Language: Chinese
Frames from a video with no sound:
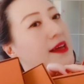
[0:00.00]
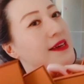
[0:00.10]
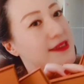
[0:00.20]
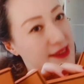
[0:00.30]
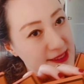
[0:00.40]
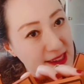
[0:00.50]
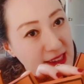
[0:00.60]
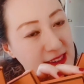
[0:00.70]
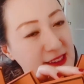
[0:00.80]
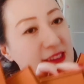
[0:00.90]
在家
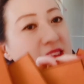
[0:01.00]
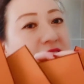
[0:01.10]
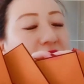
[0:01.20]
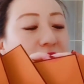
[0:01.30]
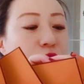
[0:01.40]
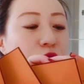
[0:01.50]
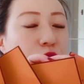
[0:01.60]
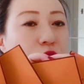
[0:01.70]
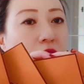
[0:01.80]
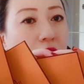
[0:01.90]
的呢，就好